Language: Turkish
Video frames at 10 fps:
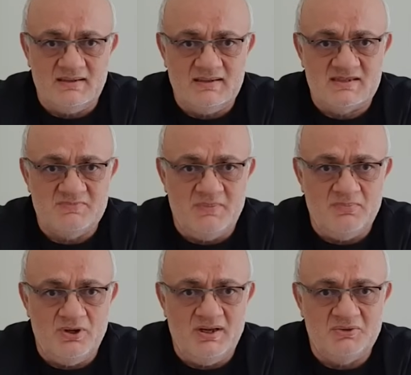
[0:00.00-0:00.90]
Kısmen
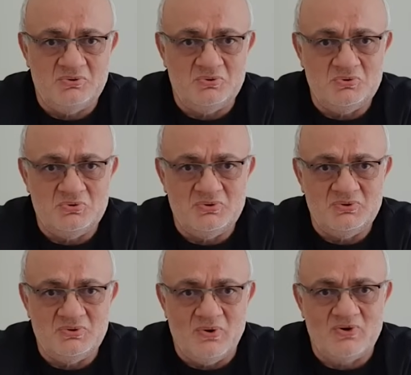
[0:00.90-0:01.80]
böyle
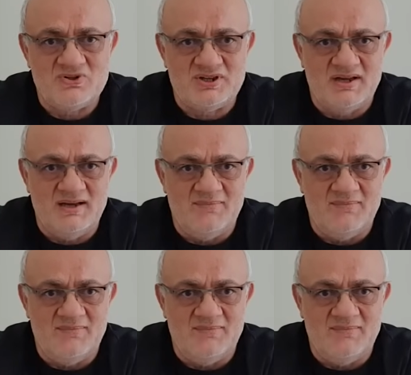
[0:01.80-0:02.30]
duygu okşayan